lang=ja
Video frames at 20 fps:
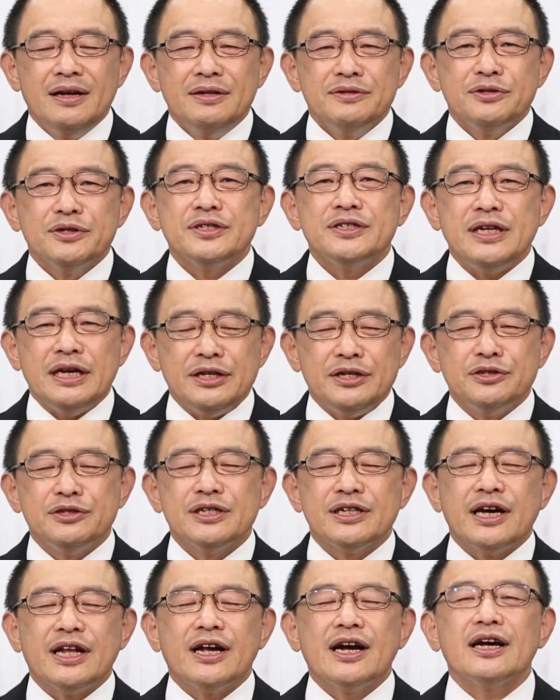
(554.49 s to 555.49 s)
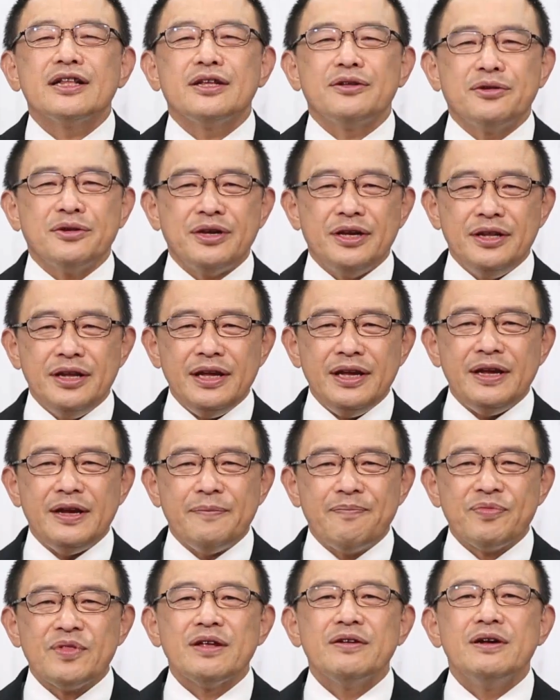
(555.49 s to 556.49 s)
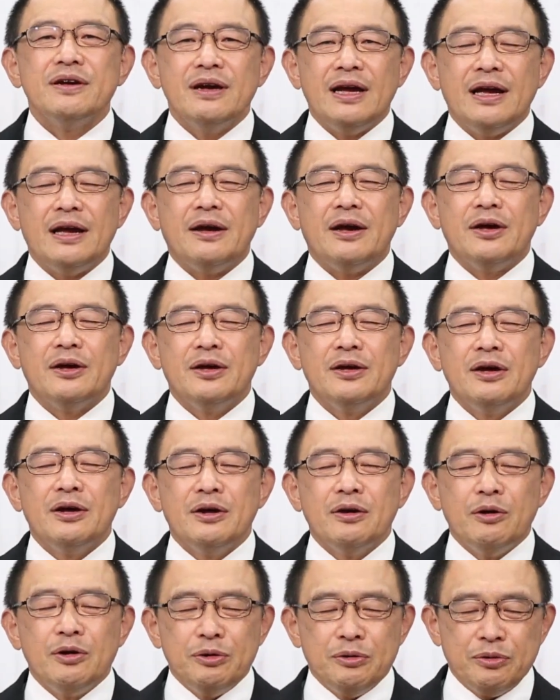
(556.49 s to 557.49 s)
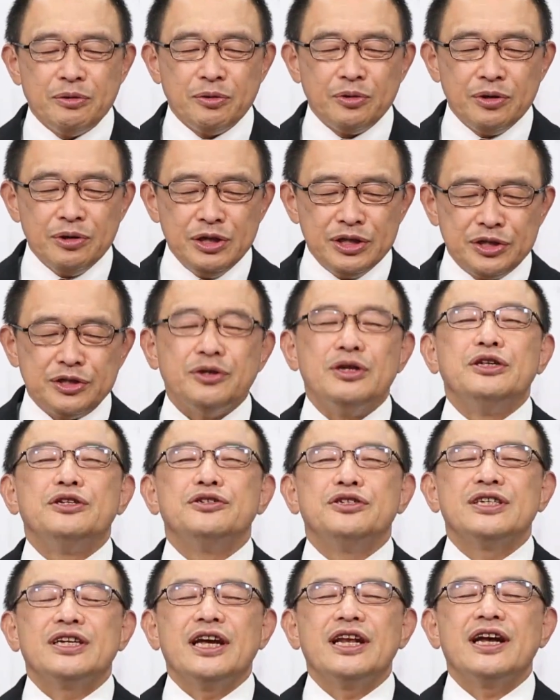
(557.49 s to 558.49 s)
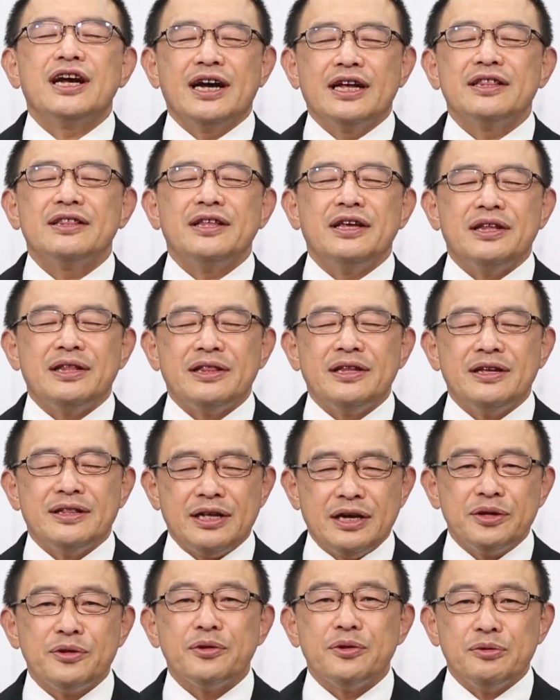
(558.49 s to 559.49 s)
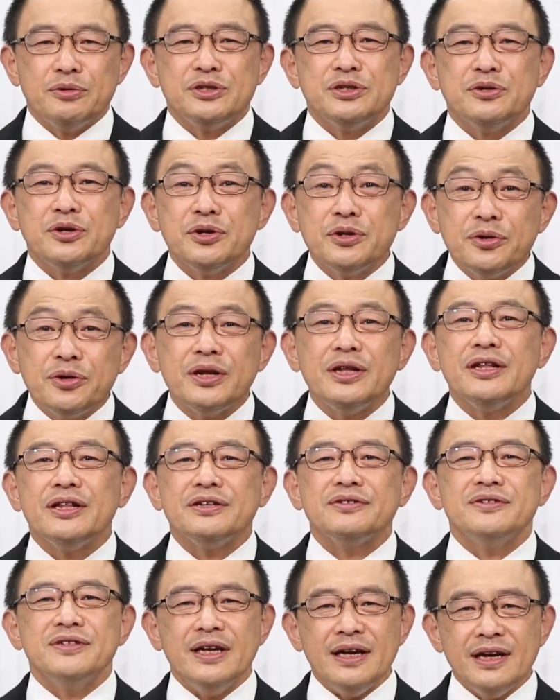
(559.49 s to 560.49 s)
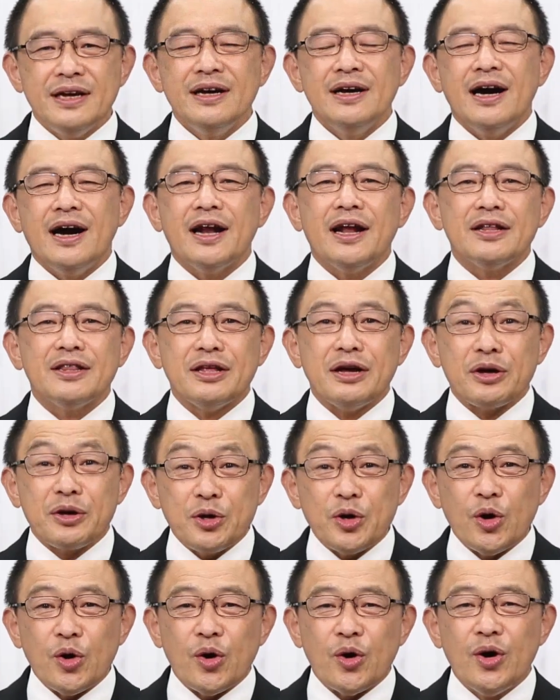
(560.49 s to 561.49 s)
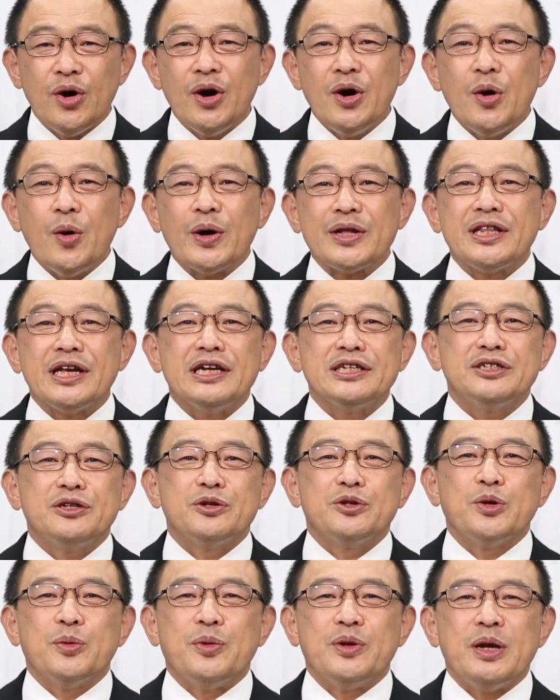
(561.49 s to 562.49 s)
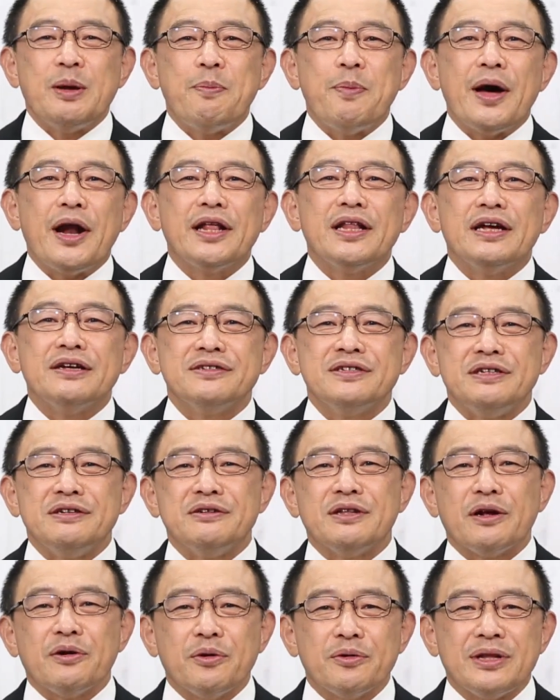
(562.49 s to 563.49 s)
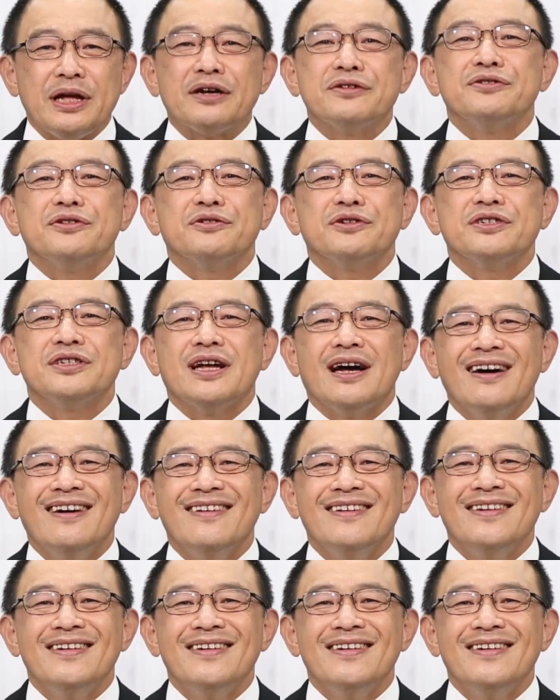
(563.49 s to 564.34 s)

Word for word: そして十字架にかかった時に、えー、一緒に十字架にかかっていた人のうちの一人にですねあなたは今日私と共にパラダイスにいるだろうと約束した